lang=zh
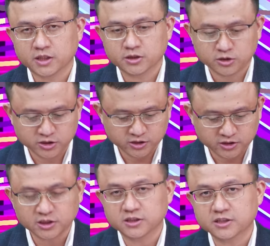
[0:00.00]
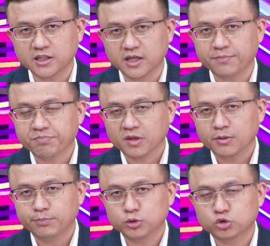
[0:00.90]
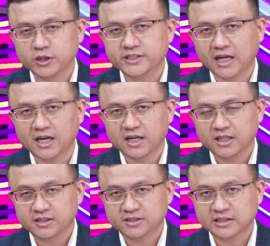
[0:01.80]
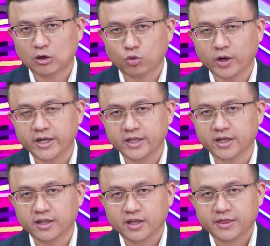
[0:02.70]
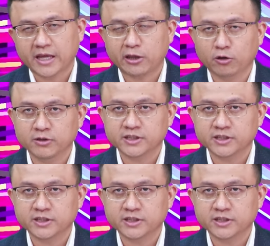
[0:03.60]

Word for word: 的就是谨慎的不追价。找拐点，那有一